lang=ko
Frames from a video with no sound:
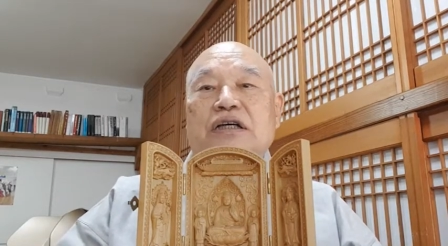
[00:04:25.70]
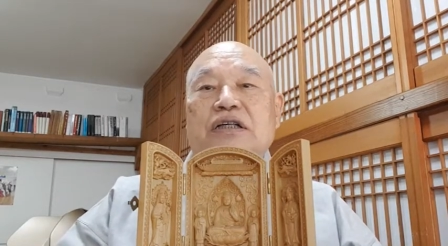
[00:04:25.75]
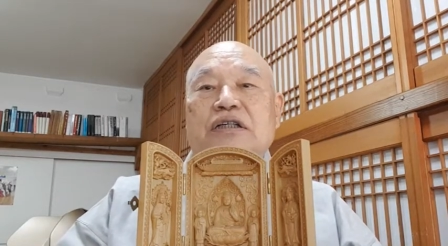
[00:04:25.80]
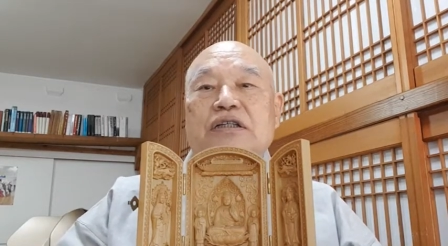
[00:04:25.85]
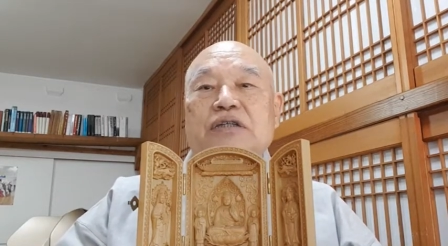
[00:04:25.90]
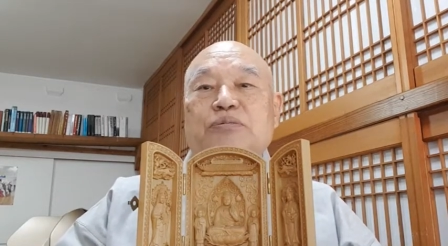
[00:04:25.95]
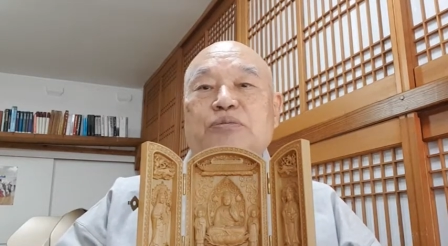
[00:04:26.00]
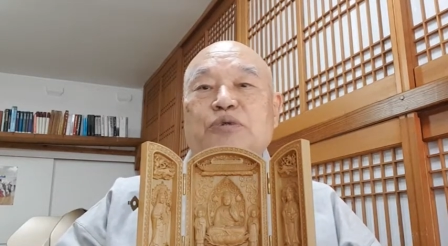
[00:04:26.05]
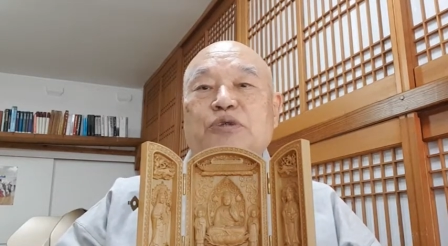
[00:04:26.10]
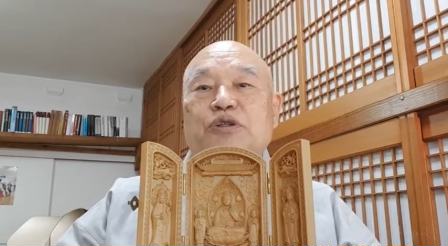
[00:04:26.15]

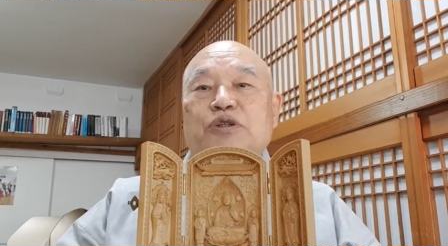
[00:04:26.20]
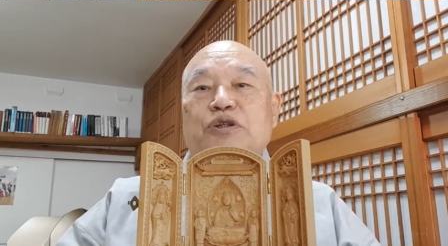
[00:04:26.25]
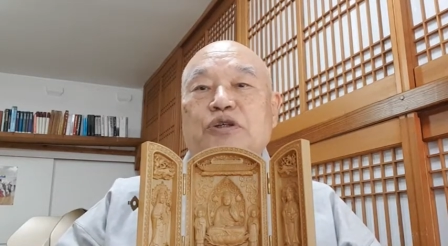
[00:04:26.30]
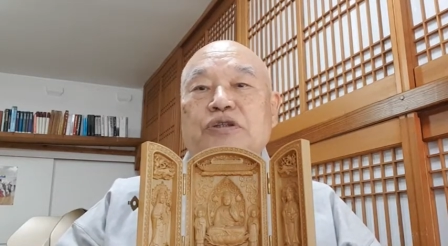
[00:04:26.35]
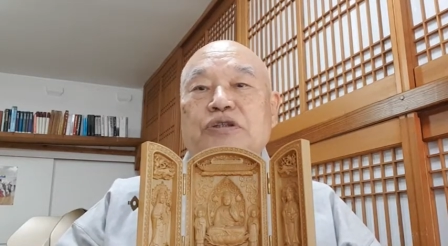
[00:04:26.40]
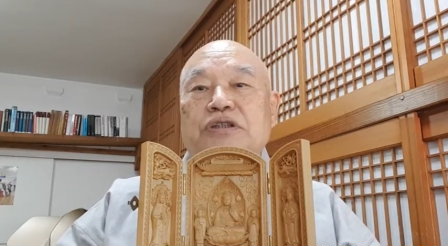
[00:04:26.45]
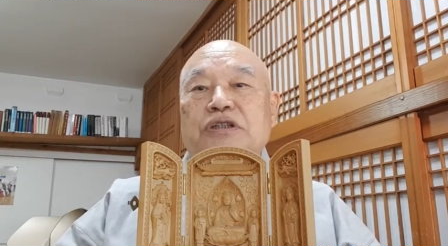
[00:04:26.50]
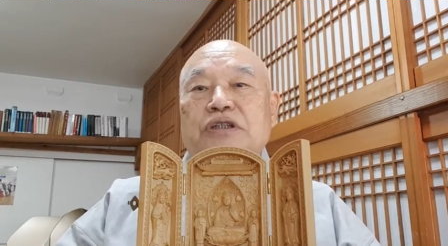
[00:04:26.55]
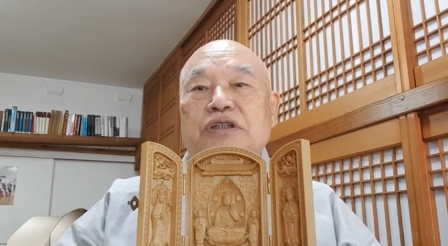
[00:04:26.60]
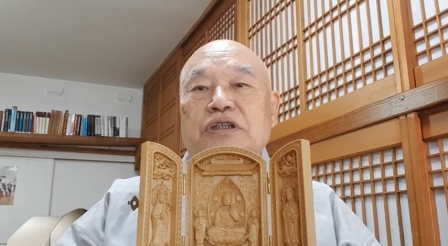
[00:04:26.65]
그
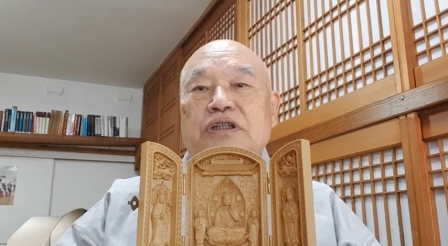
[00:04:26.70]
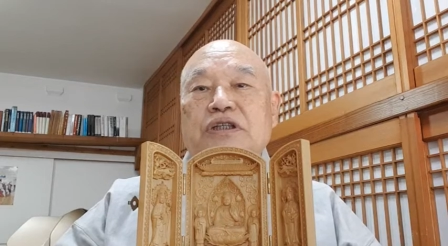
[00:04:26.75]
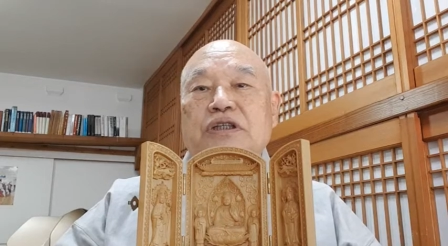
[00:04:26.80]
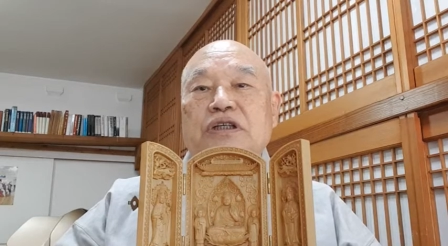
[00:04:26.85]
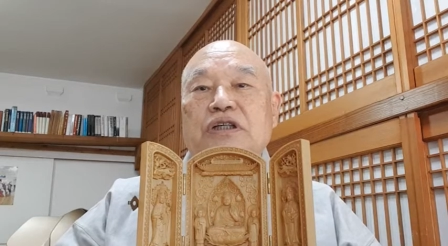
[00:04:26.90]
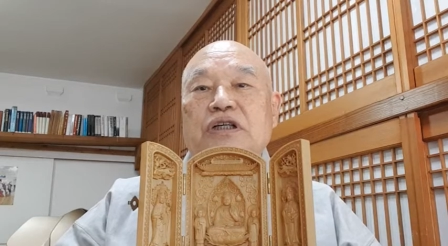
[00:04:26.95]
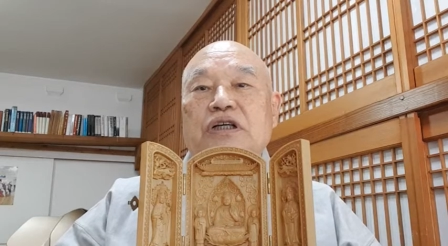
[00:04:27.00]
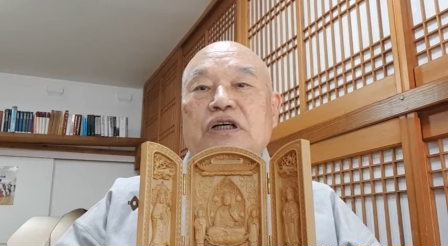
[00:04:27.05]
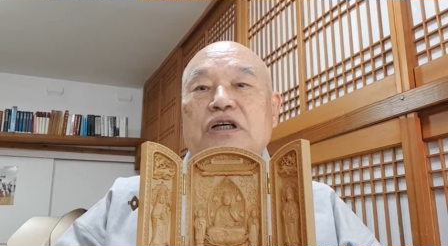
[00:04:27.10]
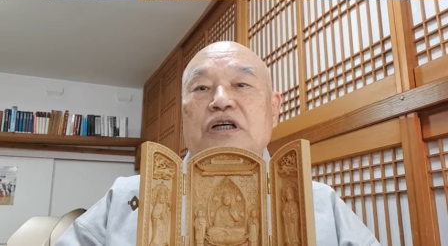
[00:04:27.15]

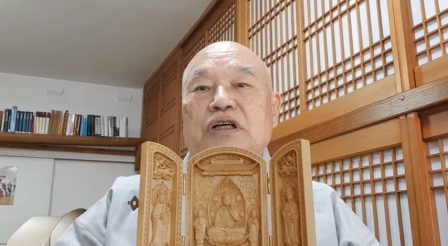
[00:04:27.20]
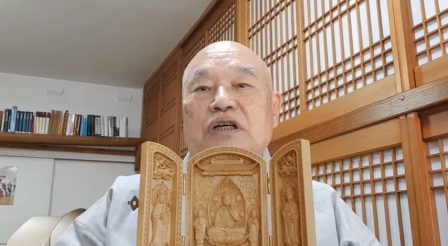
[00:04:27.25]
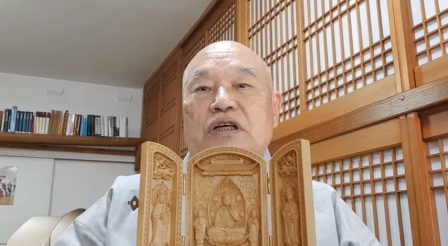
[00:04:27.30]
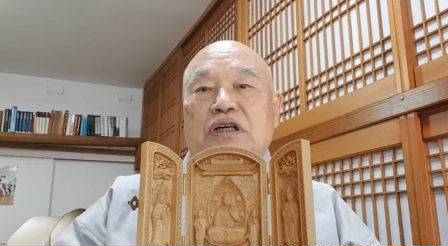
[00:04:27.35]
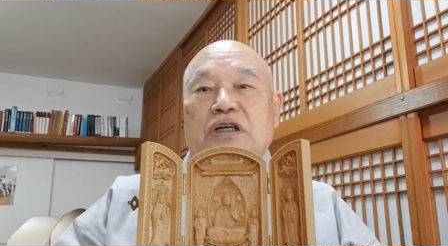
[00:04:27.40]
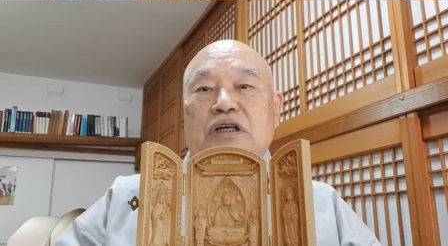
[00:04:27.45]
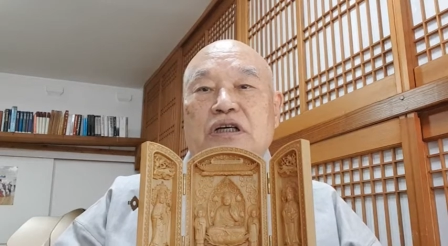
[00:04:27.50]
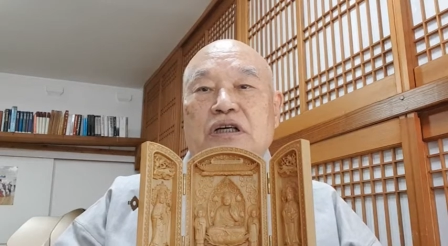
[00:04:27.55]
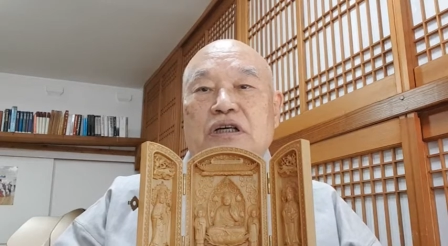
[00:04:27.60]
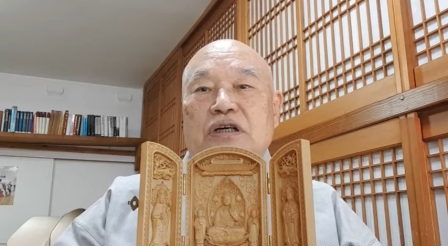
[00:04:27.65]
불정성을
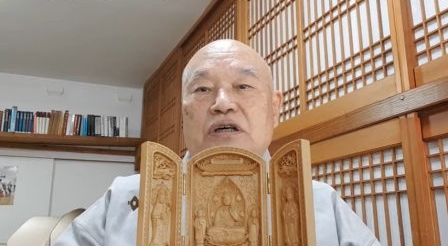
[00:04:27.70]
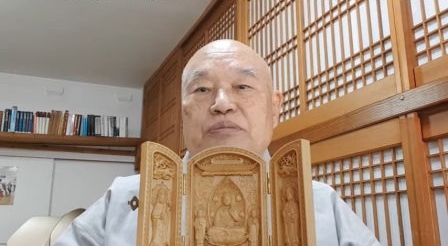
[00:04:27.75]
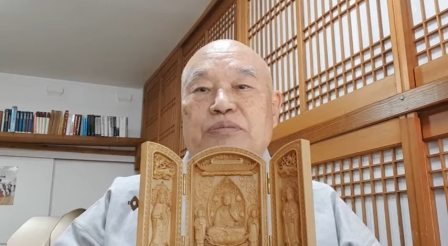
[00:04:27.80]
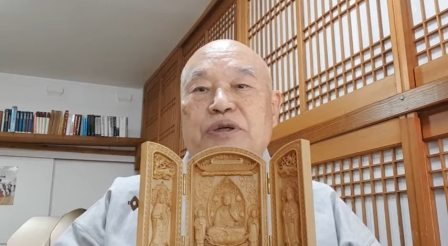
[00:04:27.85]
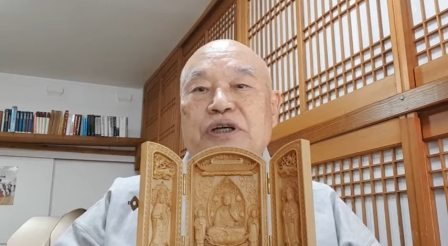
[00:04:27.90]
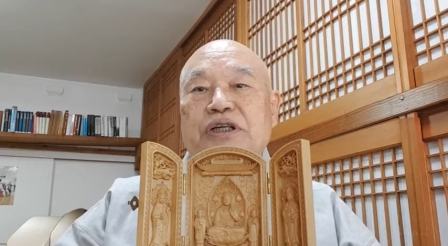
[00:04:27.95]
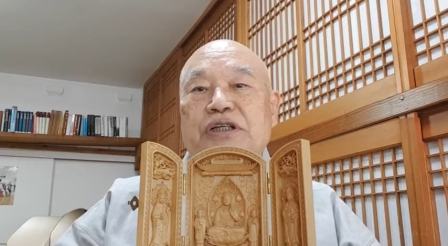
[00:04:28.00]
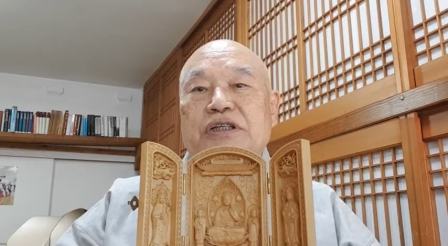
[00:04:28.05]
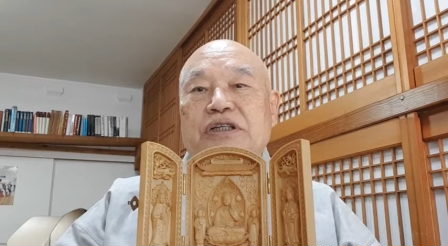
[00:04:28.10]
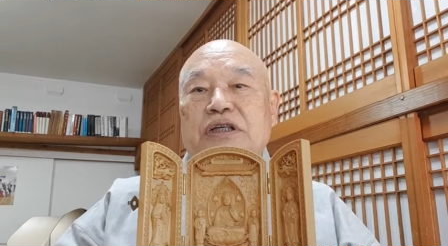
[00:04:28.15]
어,
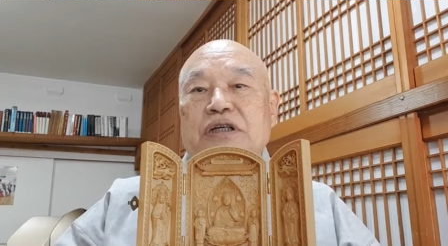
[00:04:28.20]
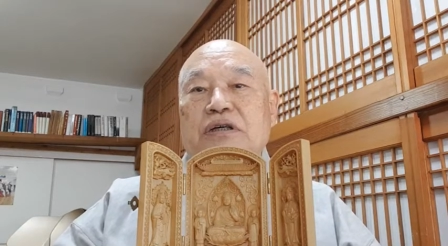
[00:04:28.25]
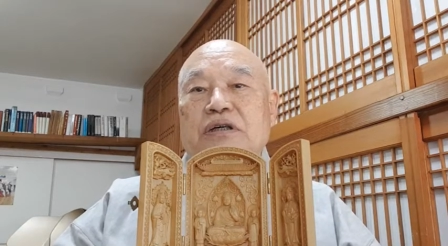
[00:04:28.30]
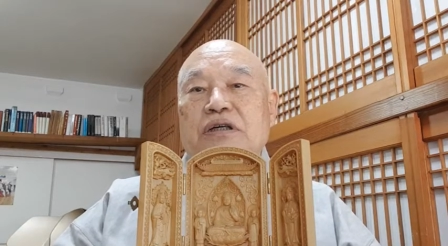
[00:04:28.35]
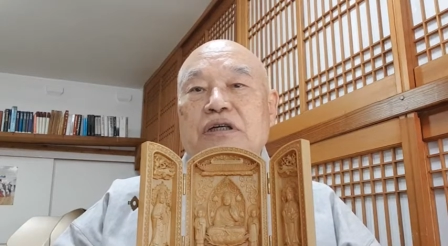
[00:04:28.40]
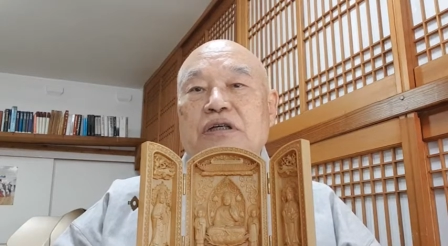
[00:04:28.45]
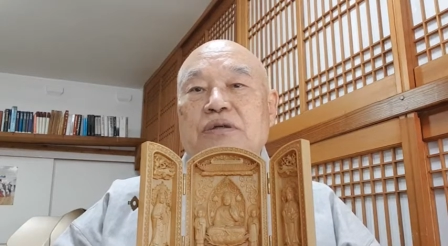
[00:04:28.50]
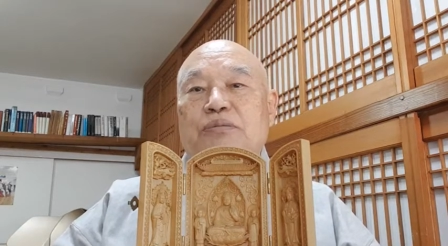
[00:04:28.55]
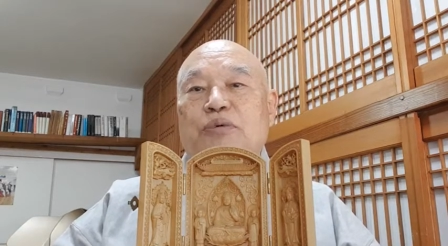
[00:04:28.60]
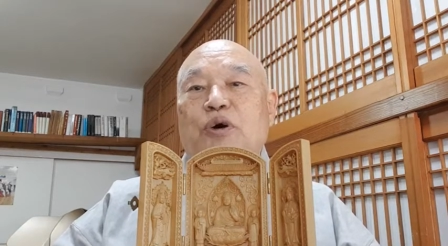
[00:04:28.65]
펼쳐
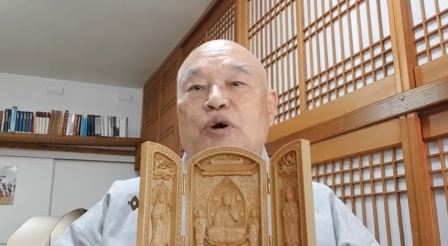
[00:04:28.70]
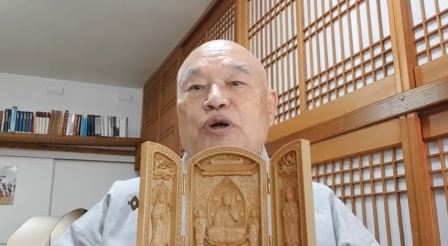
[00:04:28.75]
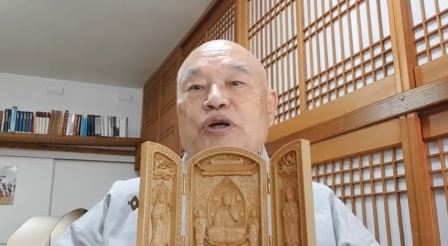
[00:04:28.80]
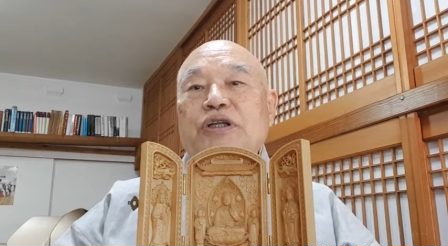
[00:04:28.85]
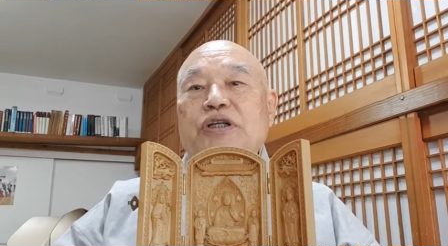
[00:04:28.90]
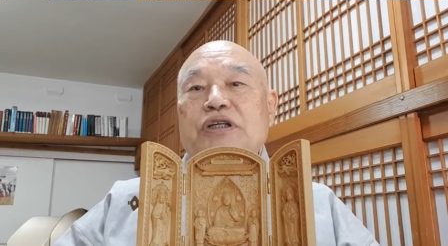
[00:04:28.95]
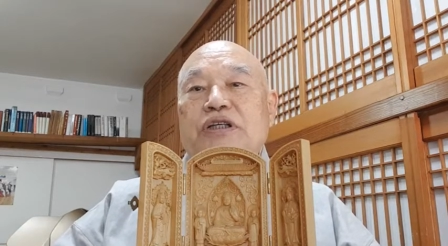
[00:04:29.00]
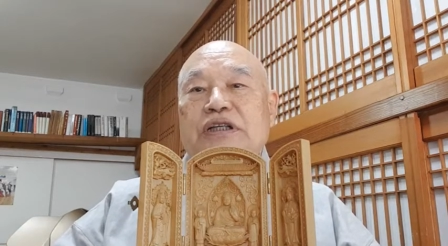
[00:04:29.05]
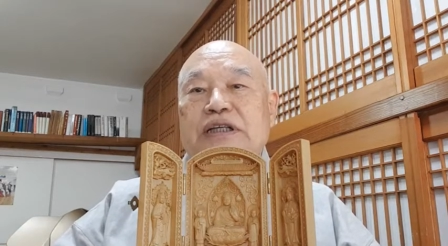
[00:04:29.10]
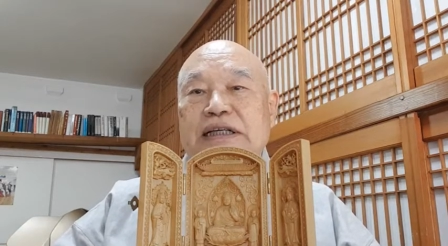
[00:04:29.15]

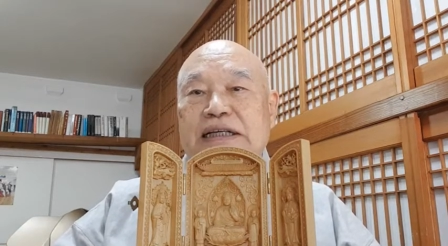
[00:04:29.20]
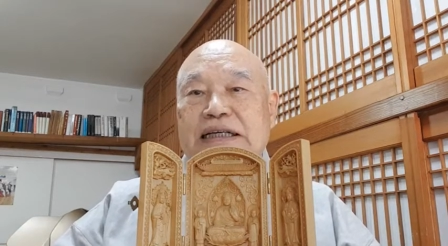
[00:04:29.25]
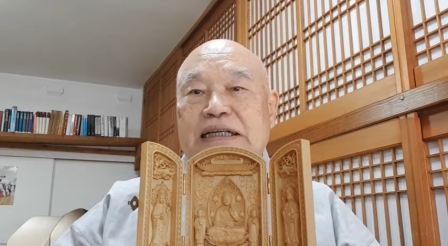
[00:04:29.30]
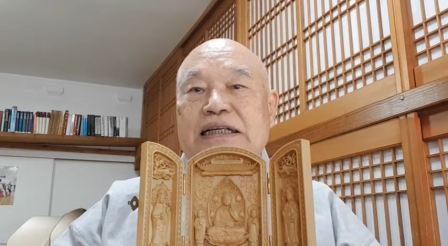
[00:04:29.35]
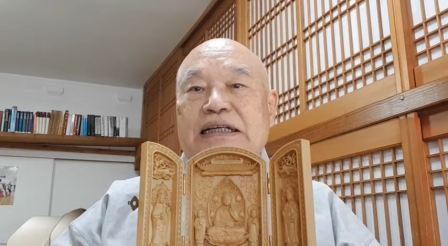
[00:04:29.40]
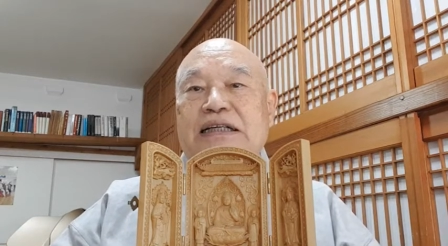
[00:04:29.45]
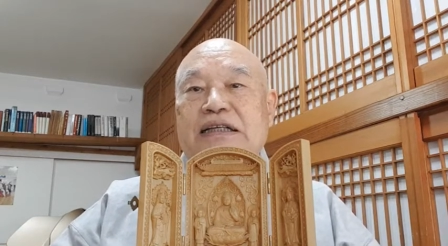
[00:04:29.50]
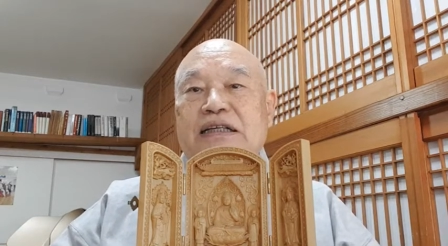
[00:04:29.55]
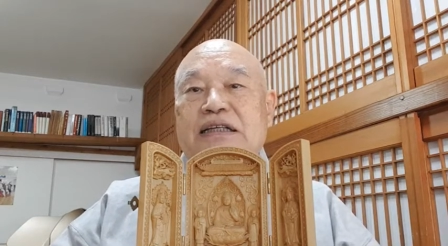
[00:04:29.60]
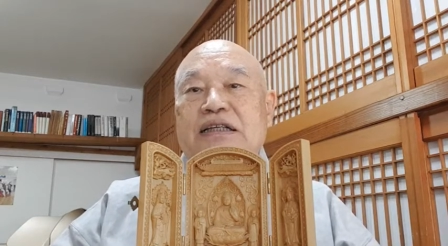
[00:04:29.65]
보이는 일